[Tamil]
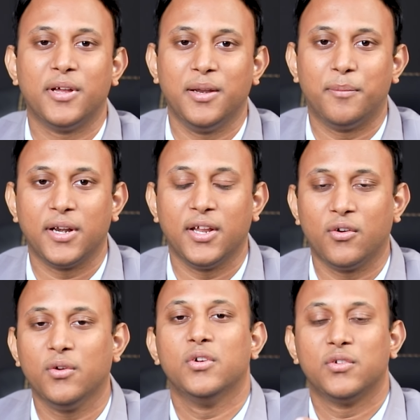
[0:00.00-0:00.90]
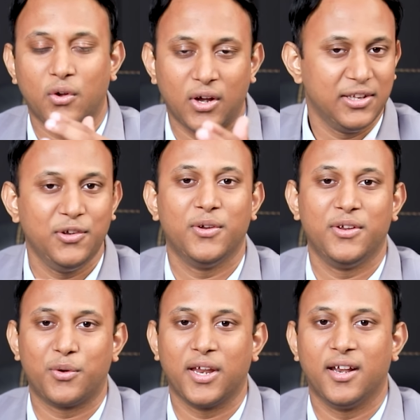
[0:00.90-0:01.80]
மாதிரி பண்ணியிருக்கோம் ஸோ அதையும்
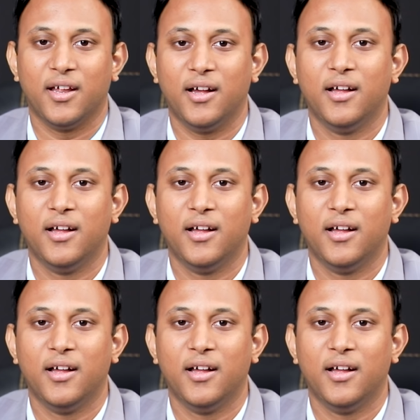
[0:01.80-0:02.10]
யூ கேன்